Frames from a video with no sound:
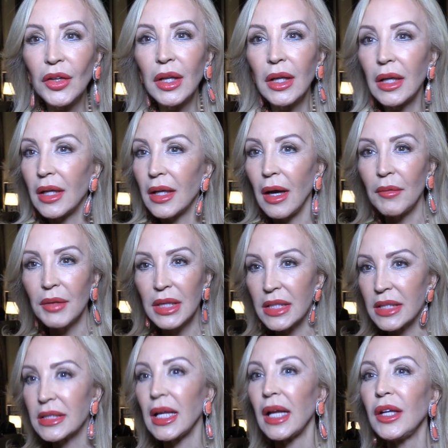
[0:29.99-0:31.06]
ni que a
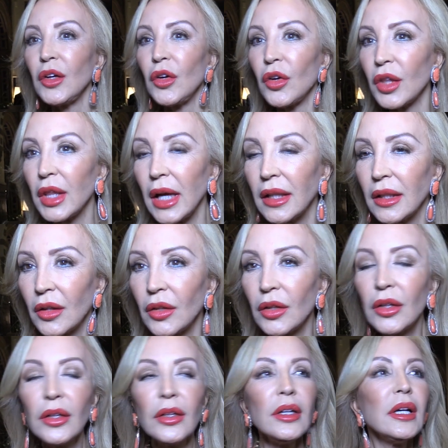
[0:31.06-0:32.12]
veces están incordiando,
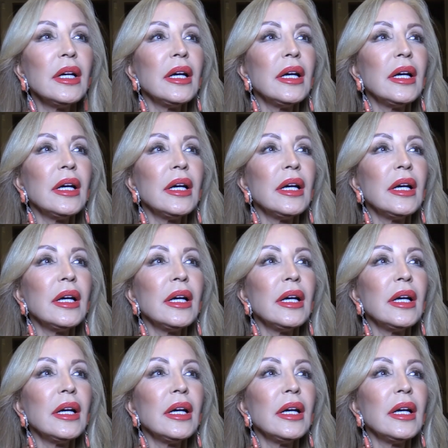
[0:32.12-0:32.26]
¿no?